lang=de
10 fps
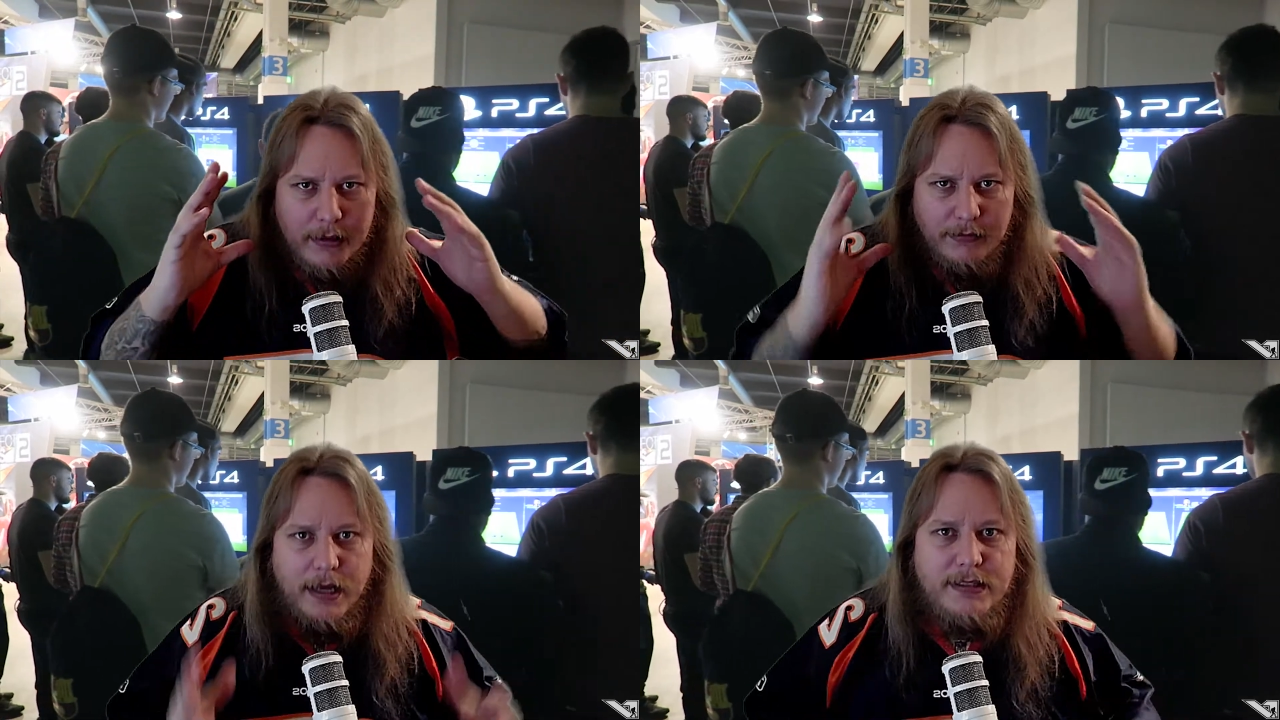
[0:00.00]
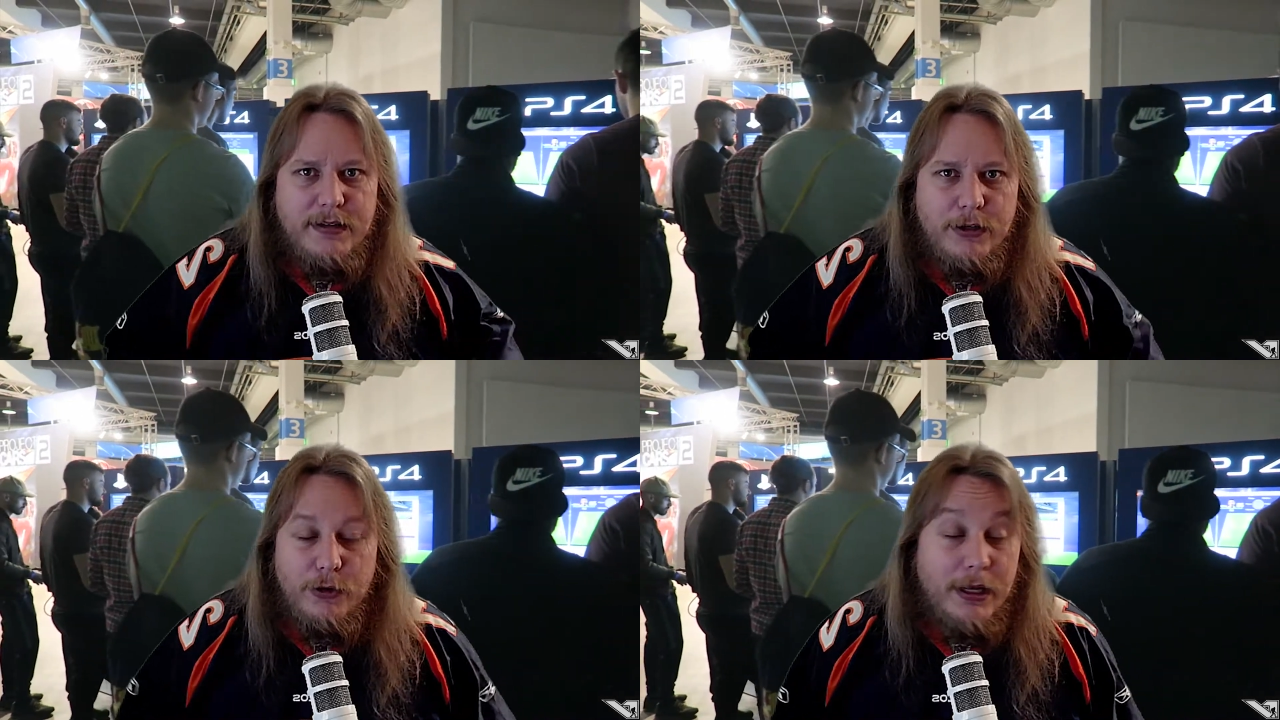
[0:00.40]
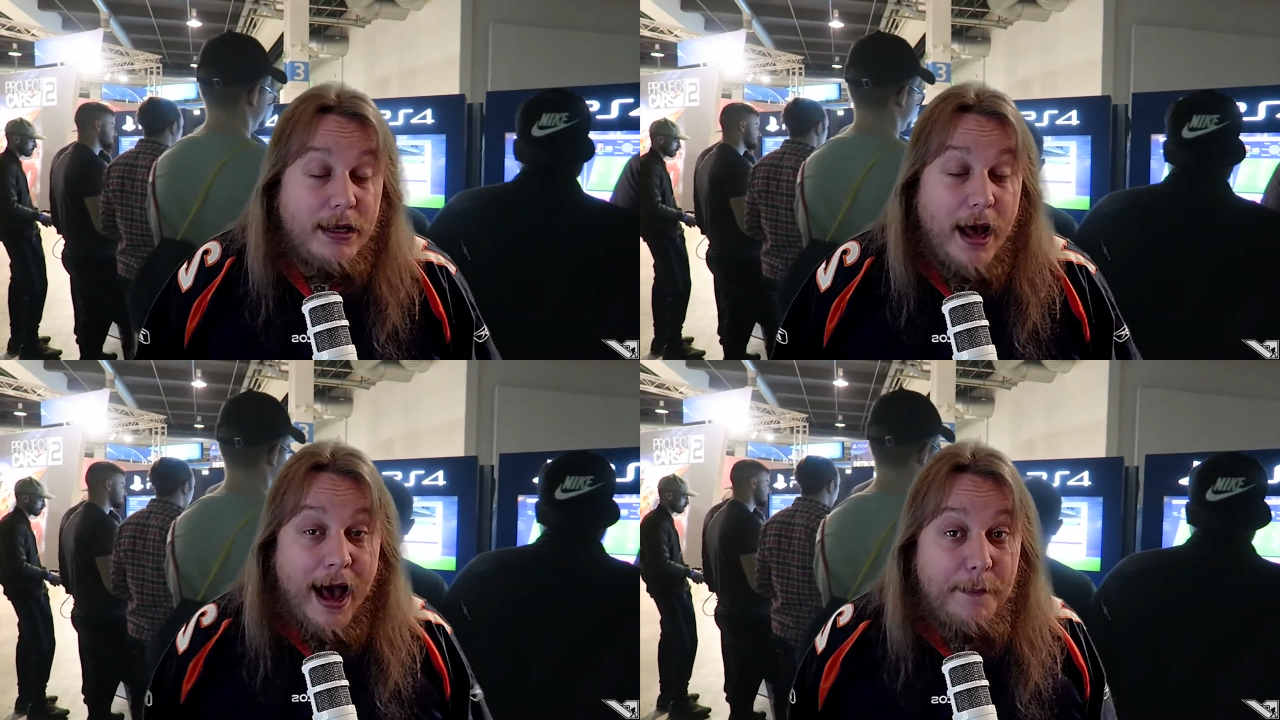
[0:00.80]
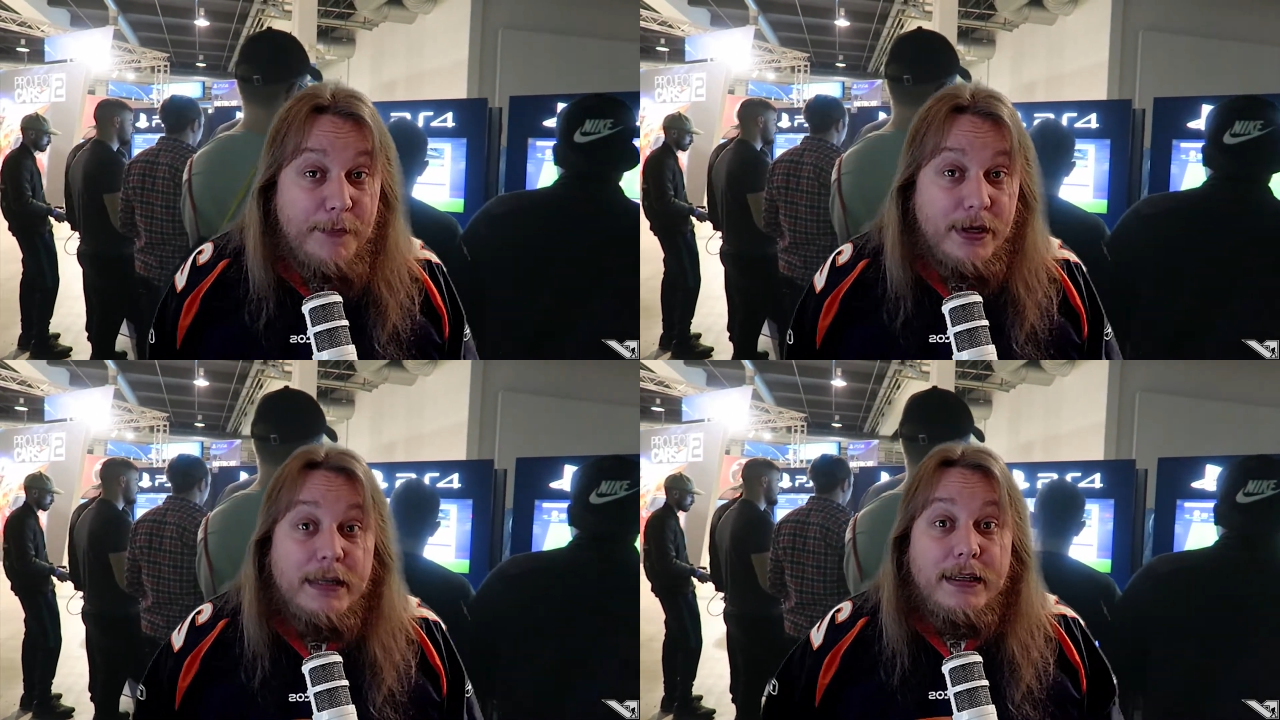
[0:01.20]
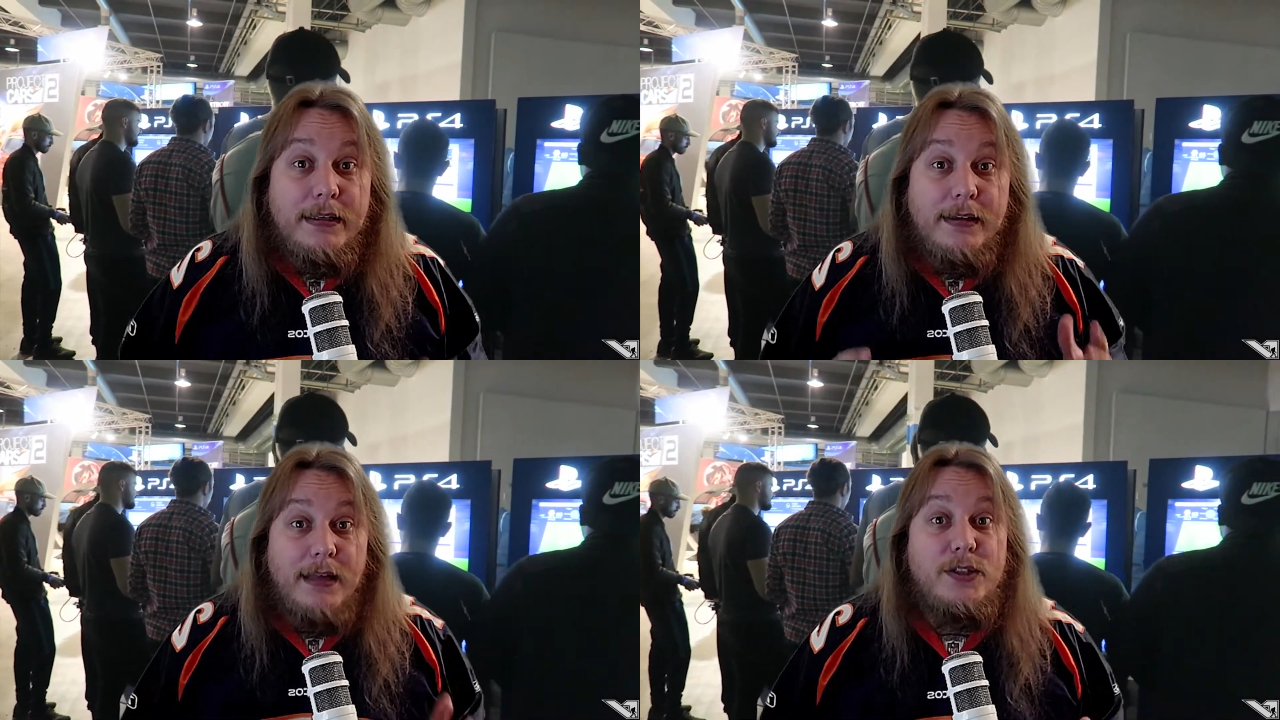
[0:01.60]
Das wäre natürlich Hammer, denn
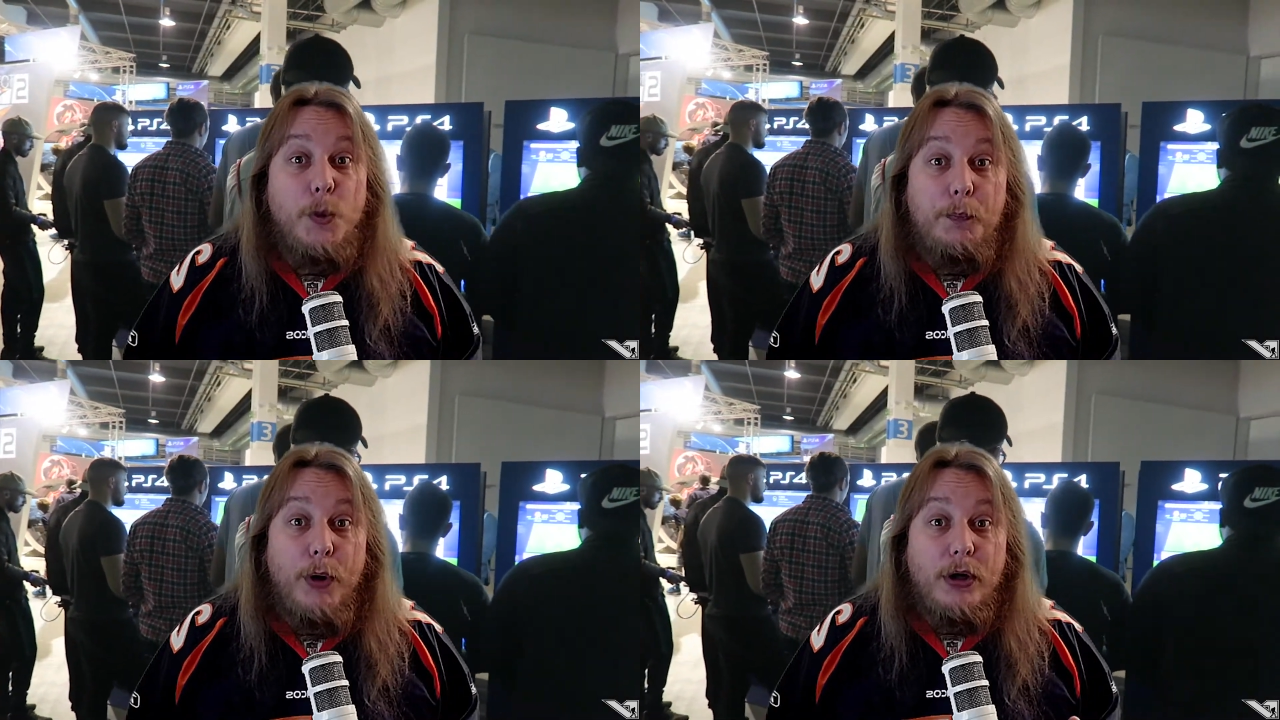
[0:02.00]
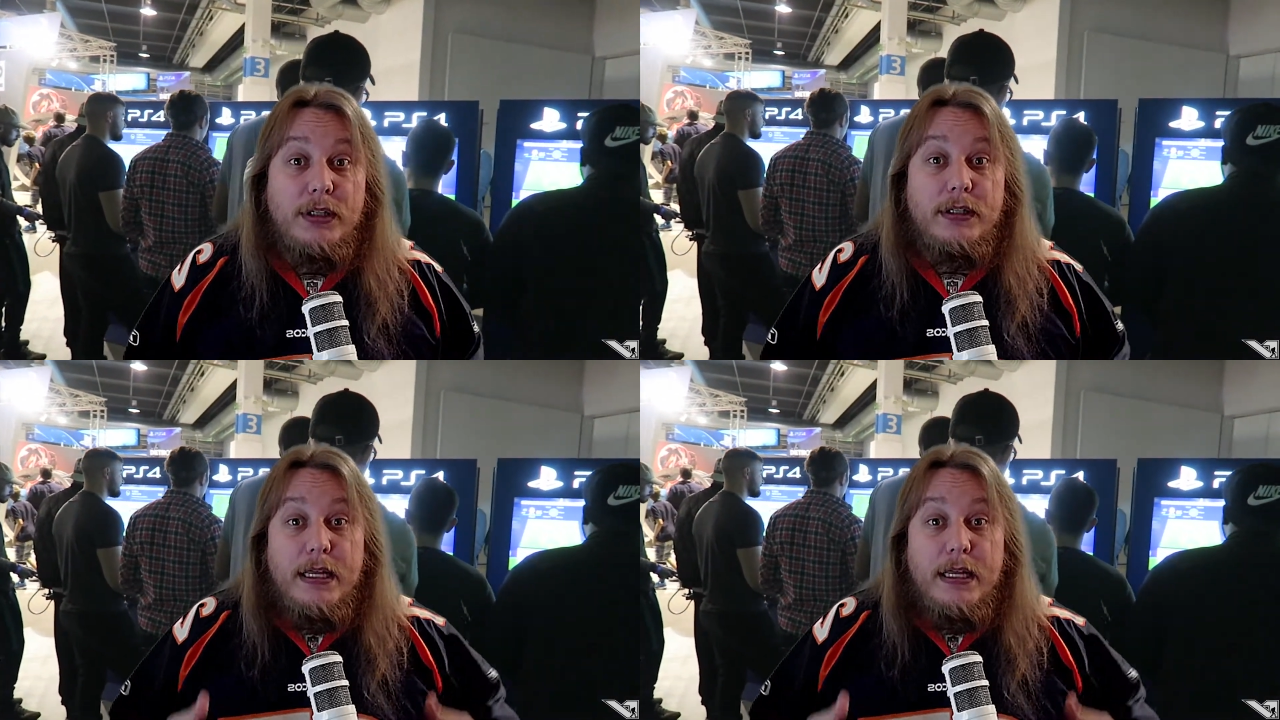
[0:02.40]
das supportet,